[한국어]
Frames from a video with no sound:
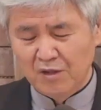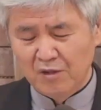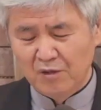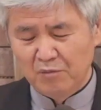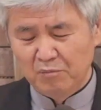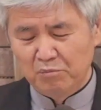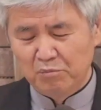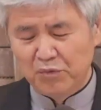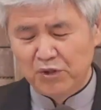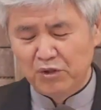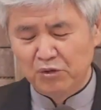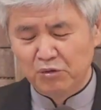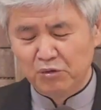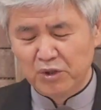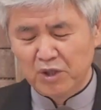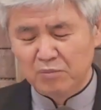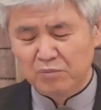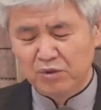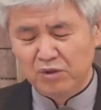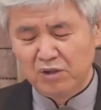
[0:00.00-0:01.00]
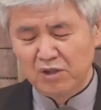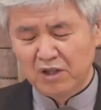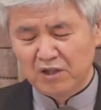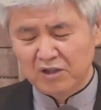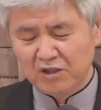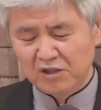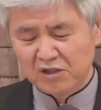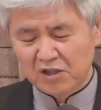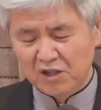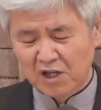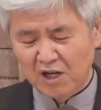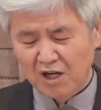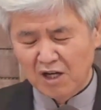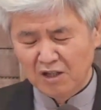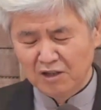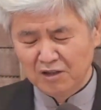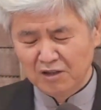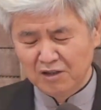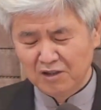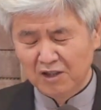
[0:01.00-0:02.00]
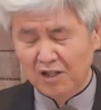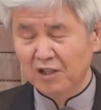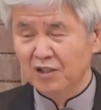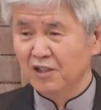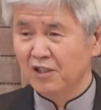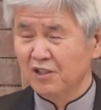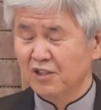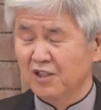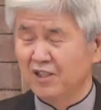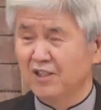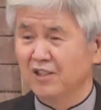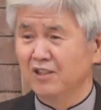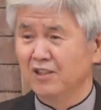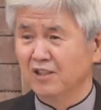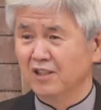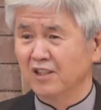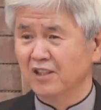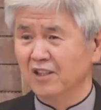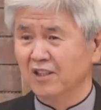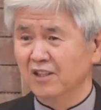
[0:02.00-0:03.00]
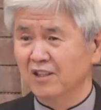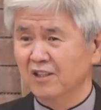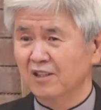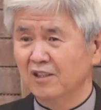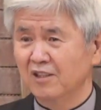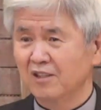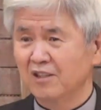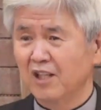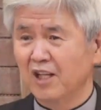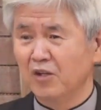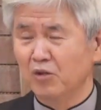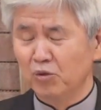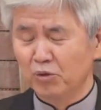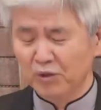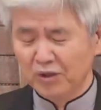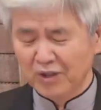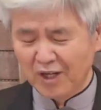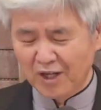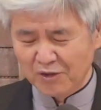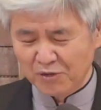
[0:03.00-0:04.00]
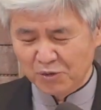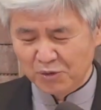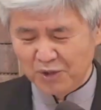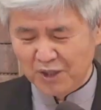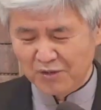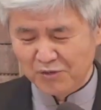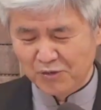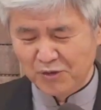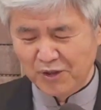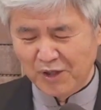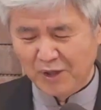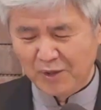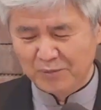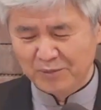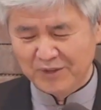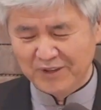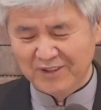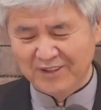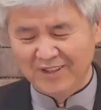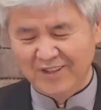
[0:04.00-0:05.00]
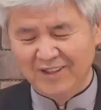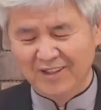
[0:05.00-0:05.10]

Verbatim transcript: 비유의 분량이 상당히 긴데 내용은 아주 단순합니다.